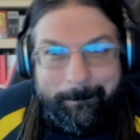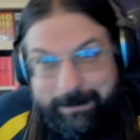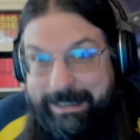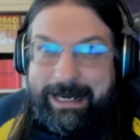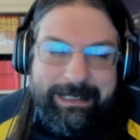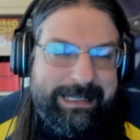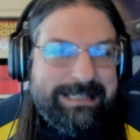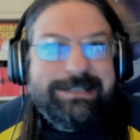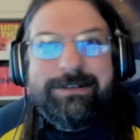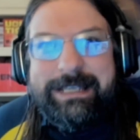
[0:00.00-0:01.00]
Direi
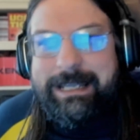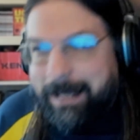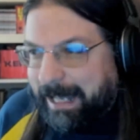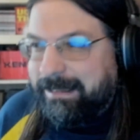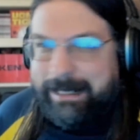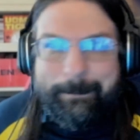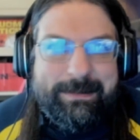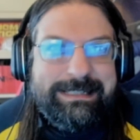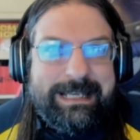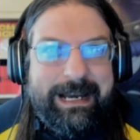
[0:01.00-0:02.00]
adesso di andare a
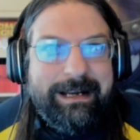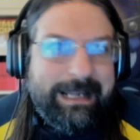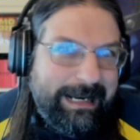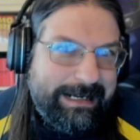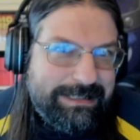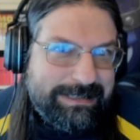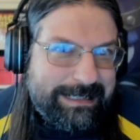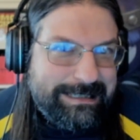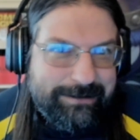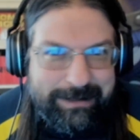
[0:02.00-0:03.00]
passare anche alla
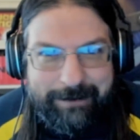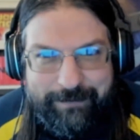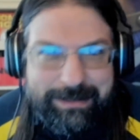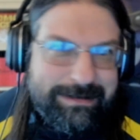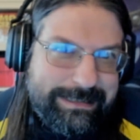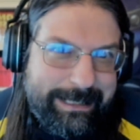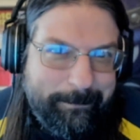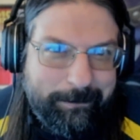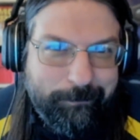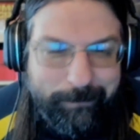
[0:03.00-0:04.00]
registrazione del video in sé,
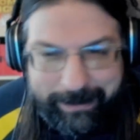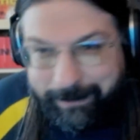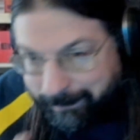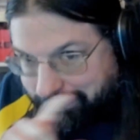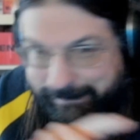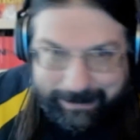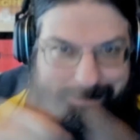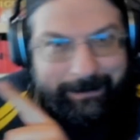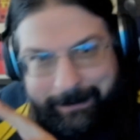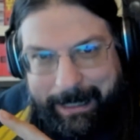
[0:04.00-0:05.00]
per cui
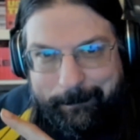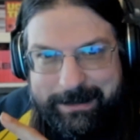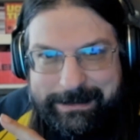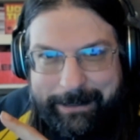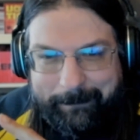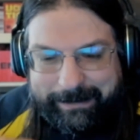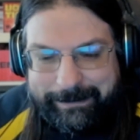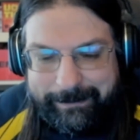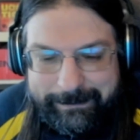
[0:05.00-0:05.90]
tac, cambio di schermata.